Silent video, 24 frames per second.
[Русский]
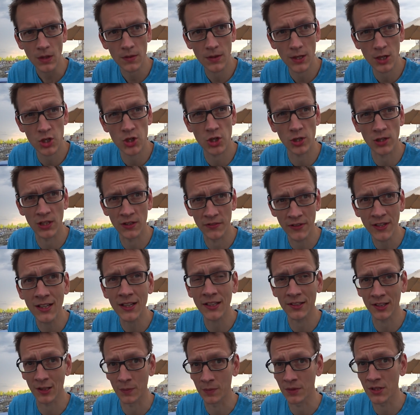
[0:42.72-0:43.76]
на
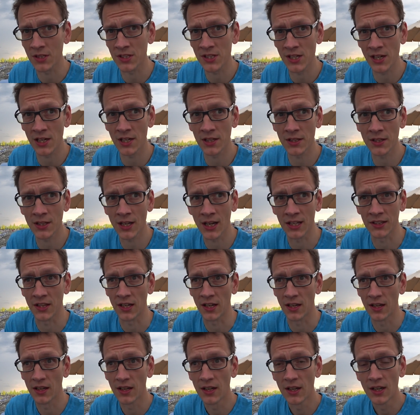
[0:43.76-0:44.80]
человека, там, недели на
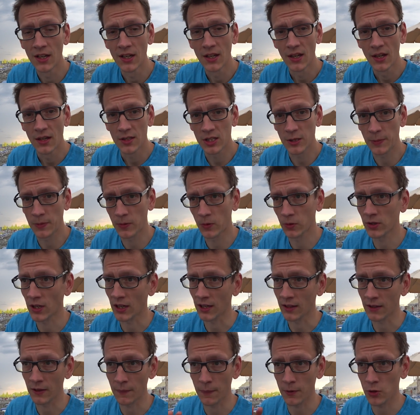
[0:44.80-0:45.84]
три. Типа вот
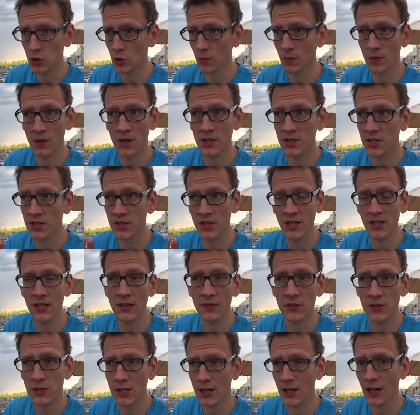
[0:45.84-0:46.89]
так. И причем эти
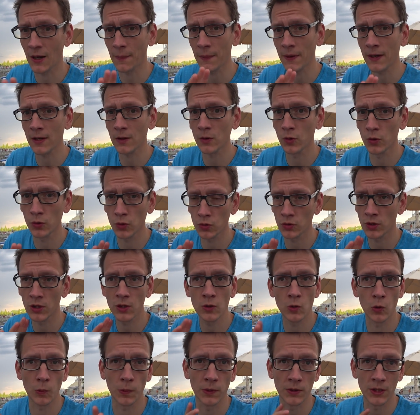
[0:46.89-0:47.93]
деньги все, как правило, уйдут на
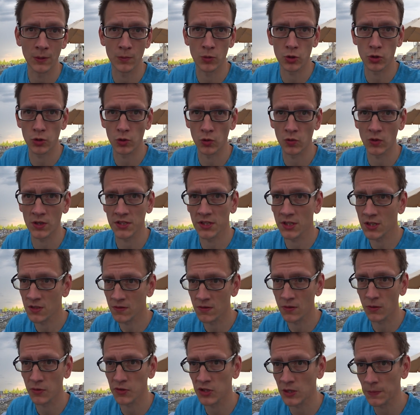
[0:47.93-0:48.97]
еду, потому что у вас
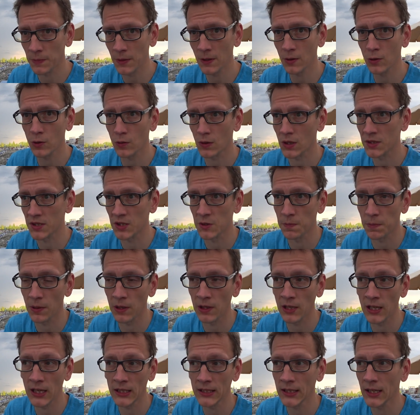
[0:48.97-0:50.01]
есть велосипед, у вас есть
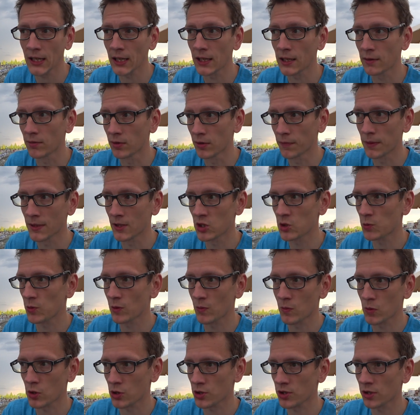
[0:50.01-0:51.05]
палатка, и вы, в
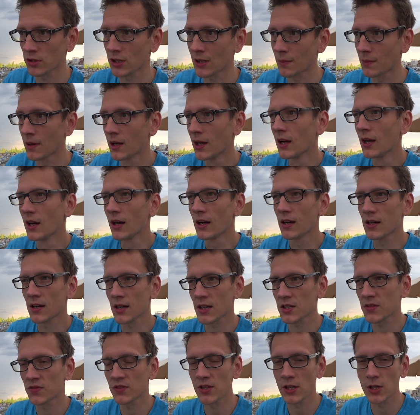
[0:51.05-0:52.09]
принципе, можете там
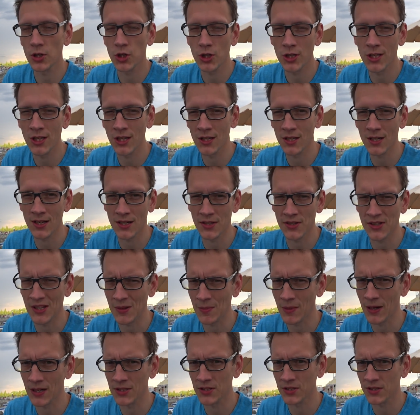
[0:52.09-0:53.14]
раз в 3-4 дня
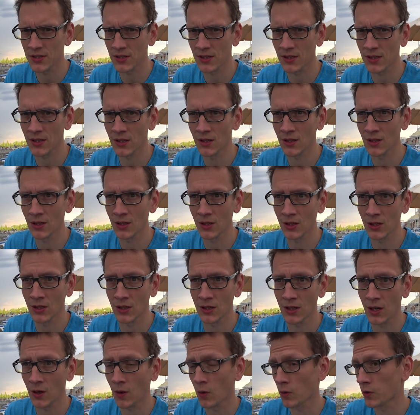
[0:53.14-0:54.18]
снимать
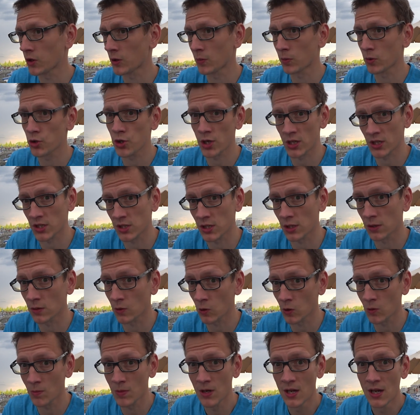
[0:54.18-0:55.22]
э, какой-нибудь частный
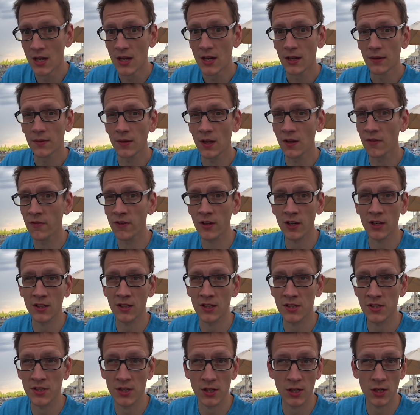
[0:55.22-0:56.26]
дом,
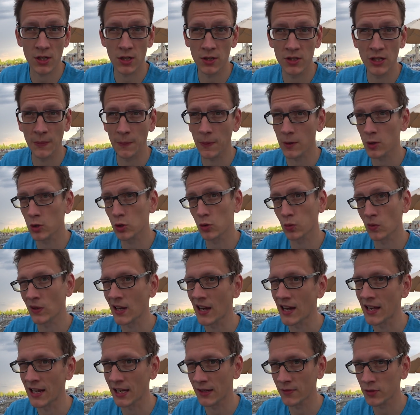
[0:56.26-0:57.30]
наверное, за типа
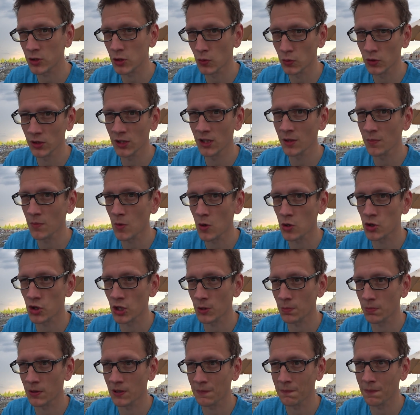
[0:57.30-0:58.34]
штукарик в сутки,
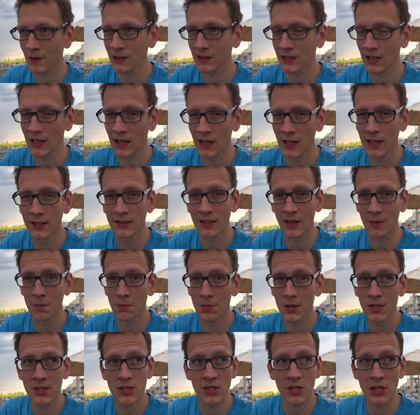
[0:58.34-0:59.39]
может быть полтора, там
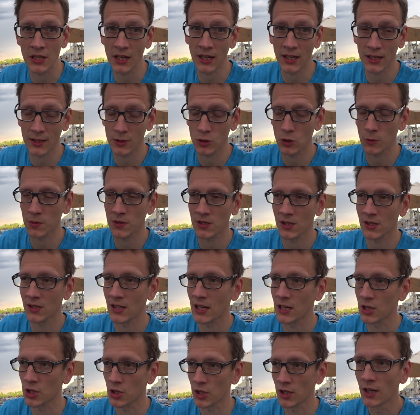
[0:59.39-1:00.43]
мыться и ехать, собственно,
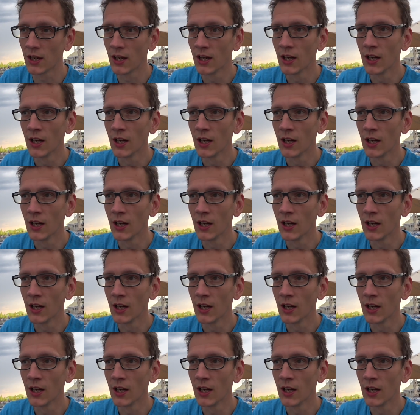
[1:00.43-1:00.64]
дальше.